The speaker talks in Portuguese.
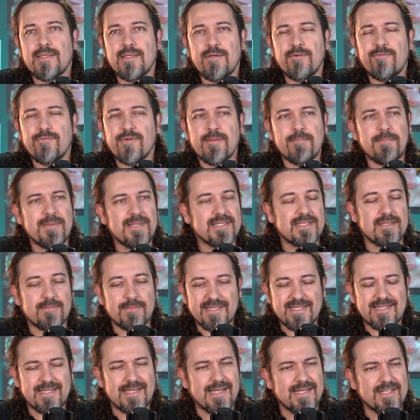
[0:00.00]
e eu fiquei pensando,
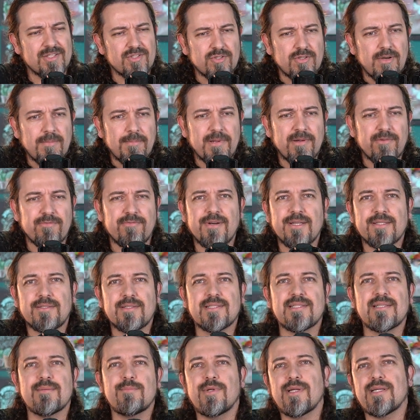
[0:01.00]
mas será que só pelo fato
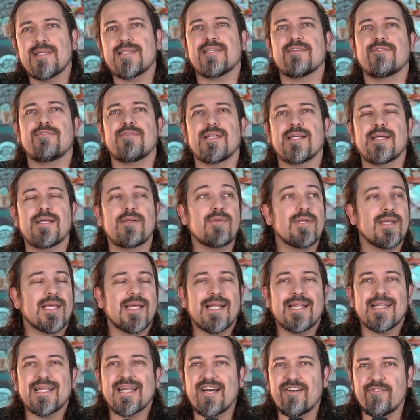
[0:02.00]
dessa mulher ser vegana, o que, que
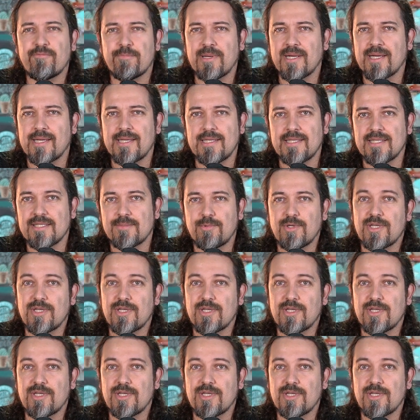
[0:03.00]
ela dava para criança?